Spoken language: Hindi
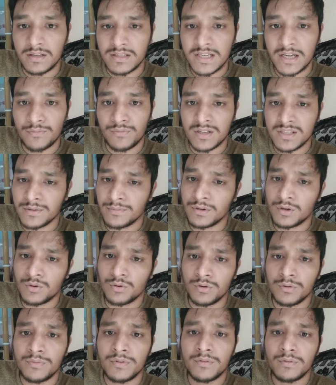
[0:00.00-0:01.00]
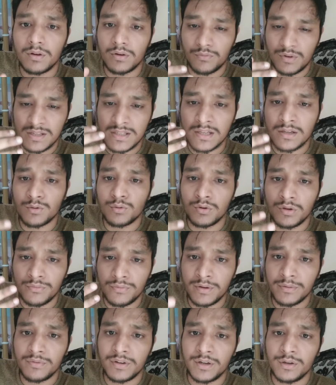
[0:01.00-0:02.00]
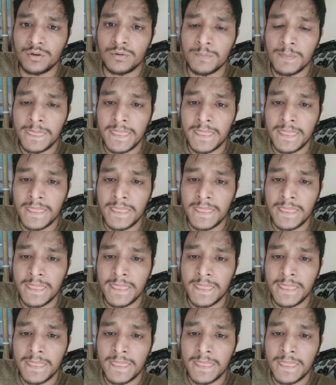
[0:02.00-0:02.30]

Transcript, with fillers: जाए वैसे भी कोई भी वैसे कोई भी वीडियो